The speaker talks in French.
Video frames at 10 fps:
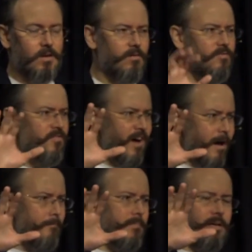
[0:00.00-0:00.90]

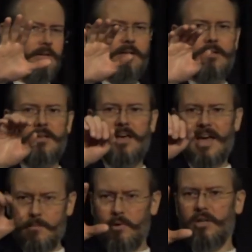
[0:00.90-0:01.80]
femmes
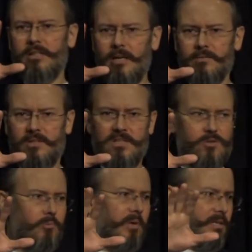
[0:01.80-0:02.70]
importantes qui
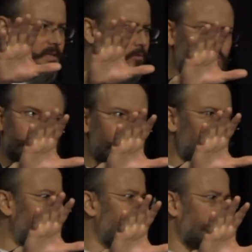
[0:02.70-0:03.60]
sont présentes tout au long de
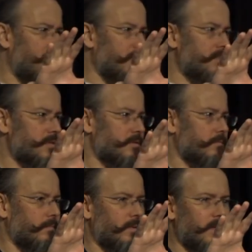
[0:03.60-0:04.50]
l'Apocalypse.
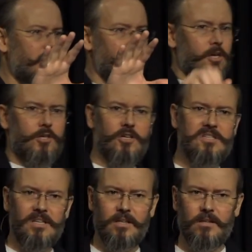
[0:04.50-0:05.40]
Il y a
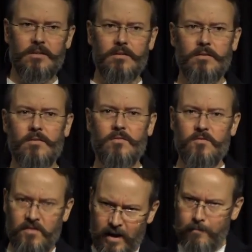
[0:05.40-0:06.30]
cette
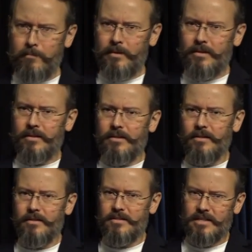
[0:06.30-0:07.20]
femme,
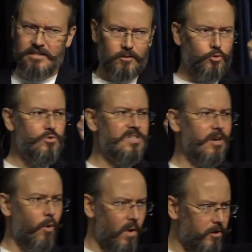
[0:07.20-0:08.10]
c'est-à-dire tous ces
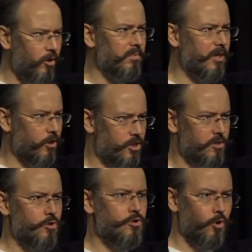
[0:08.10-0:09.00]
royaumes qui rejettent
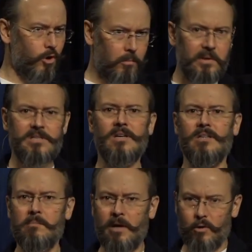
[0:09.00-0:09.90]
Dieu sont
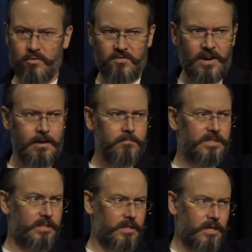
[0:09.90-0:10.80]
représentés par une femme
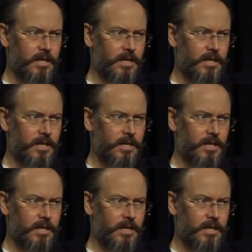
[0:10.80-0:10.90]
qui,